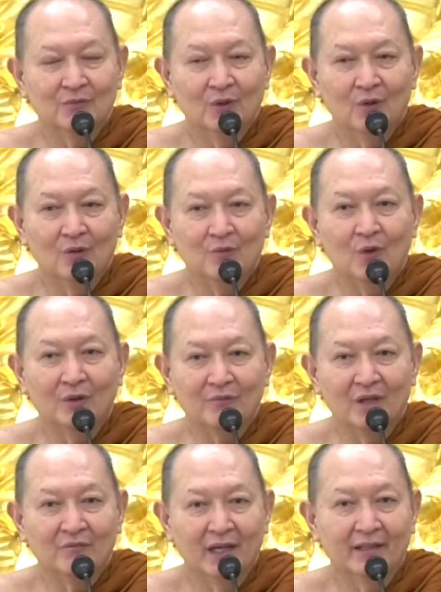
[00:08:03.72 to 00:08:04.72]
สวนโพบวช
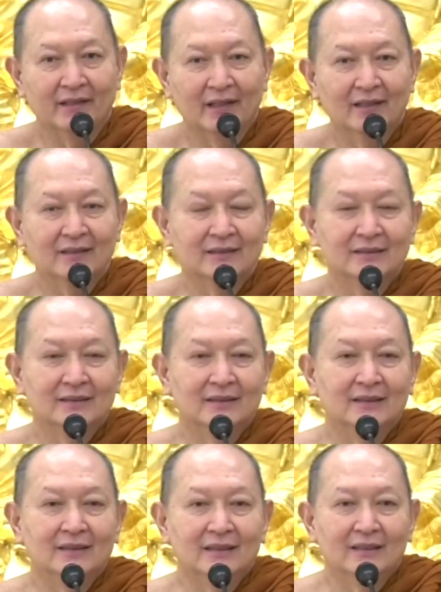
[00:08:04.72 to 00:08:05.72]
ใหม่ๆนะ
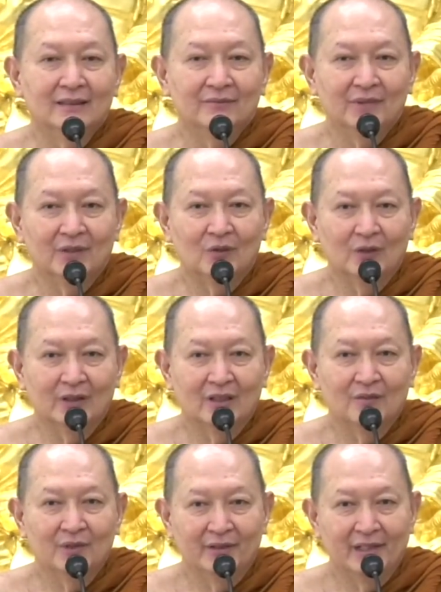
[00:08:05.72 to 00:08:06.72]
มีคน
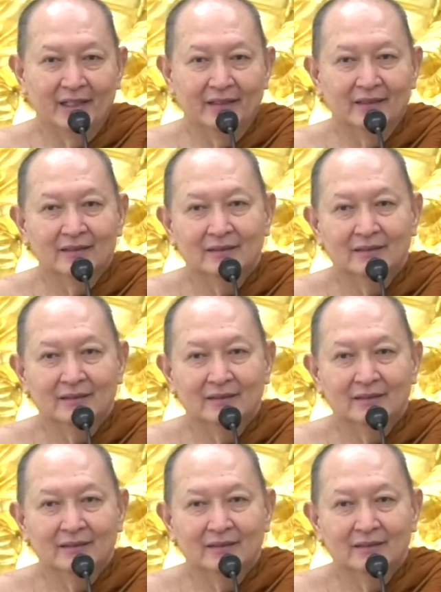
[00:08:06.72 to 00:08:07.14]
เข้าไปเรียน